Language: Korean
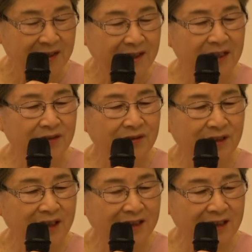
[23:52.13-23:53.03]
예수
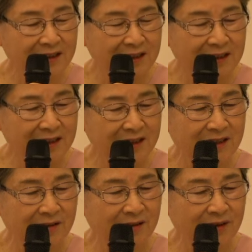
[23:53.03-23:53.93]
안에 있는
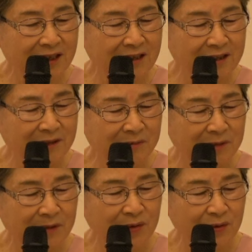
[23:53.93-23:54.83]
진리로
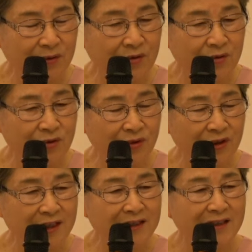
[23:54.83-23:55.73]
가르침을 받고
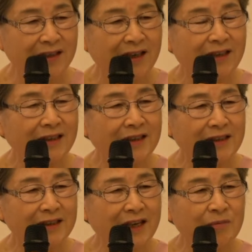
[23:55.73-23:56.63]
순종해서 그
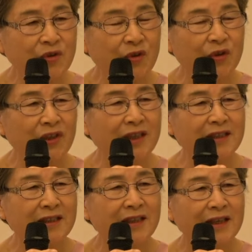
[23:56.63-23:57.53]
삶
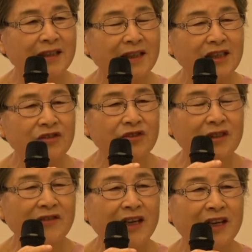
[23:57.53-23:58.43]
속에서
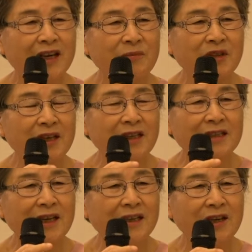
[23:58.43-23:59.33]
예수님과 함께
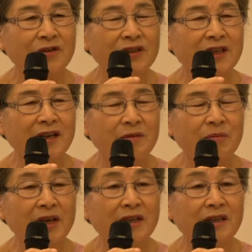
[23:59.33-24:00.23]
살아온
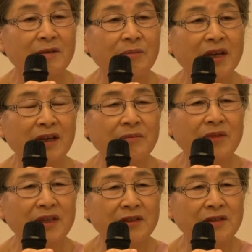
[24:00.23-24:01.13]
삶의 열매가
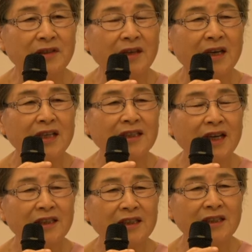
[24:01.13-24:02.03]
맺혀서
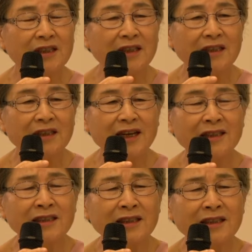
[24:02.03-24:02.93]
자기 신앙을
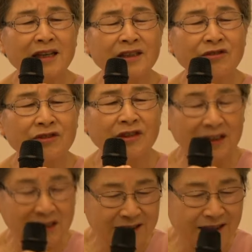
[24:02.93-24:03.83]
감정할 수
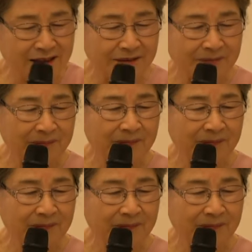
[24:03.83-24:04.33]
있는 사람.